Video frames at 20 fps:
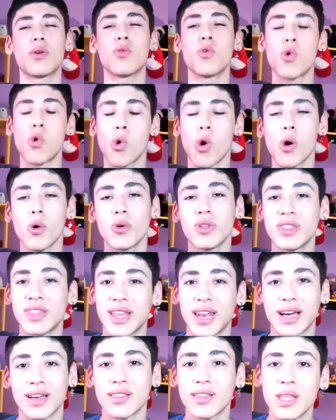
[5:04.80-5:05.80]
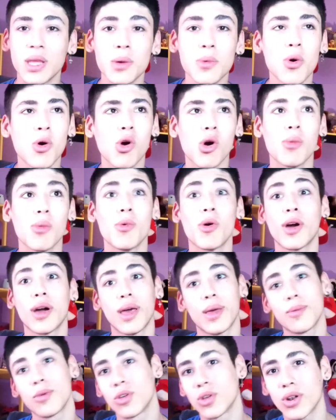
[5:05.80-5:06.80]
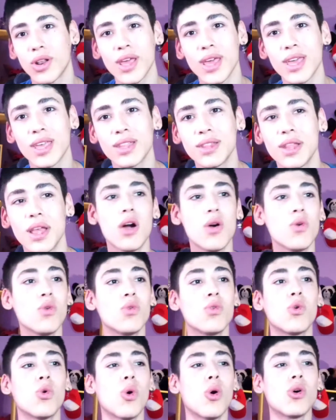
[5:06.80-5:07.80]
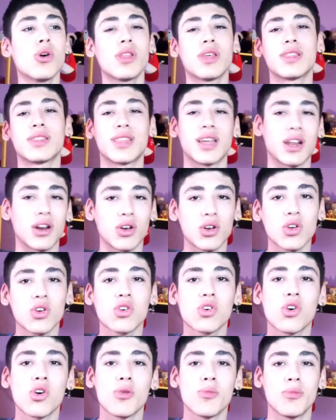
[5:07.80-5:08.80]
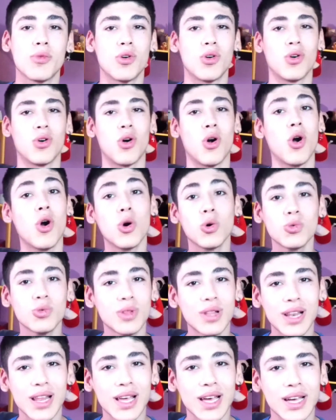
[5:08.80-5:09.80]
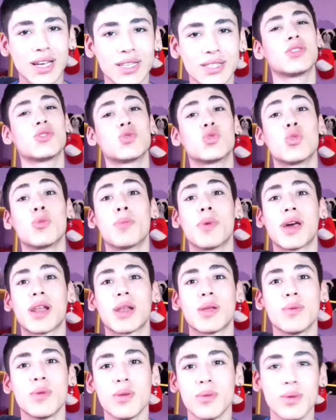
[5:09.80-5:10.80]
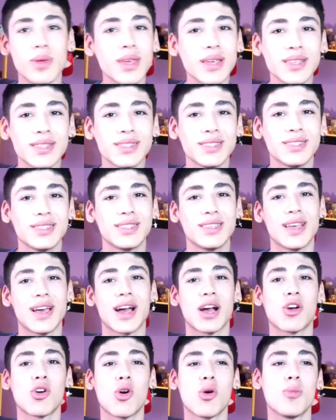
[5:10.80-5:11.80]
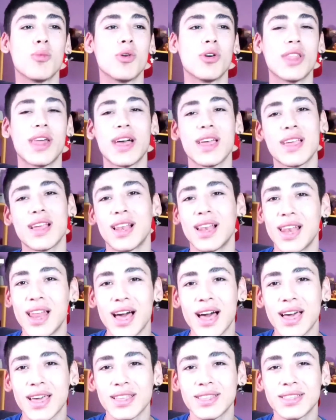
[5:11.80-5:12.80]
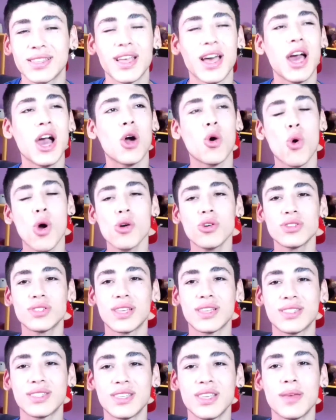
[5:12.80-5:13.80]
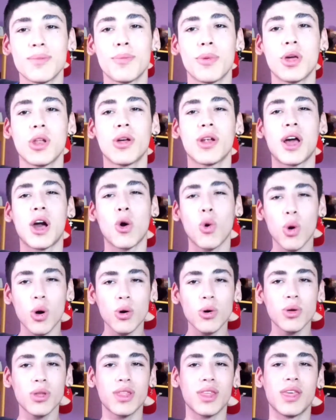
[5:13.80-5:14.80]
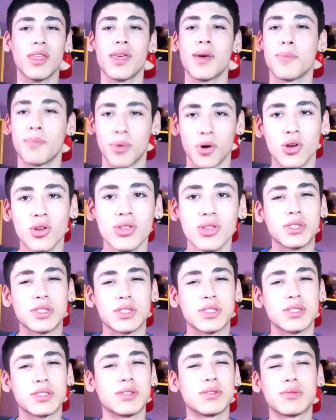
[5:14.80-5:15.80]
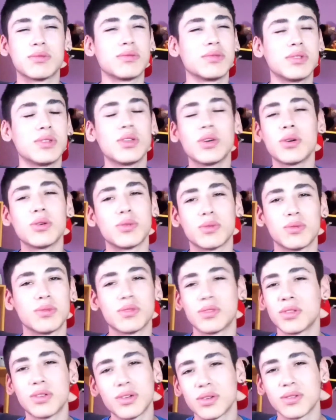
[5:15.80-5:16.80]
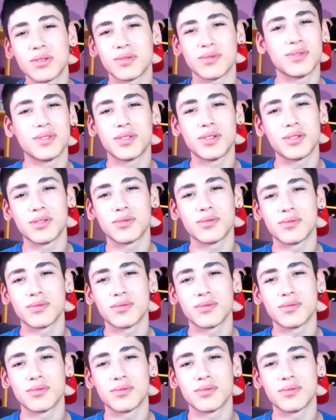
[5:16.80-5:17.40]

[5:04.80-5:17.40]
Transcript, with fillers: un juego interactivo como Heavy Rain, un juego de terror como Outlast, supervivencia como Dying Light, juegos así, pero ahora juegos de deporte, no, no, no.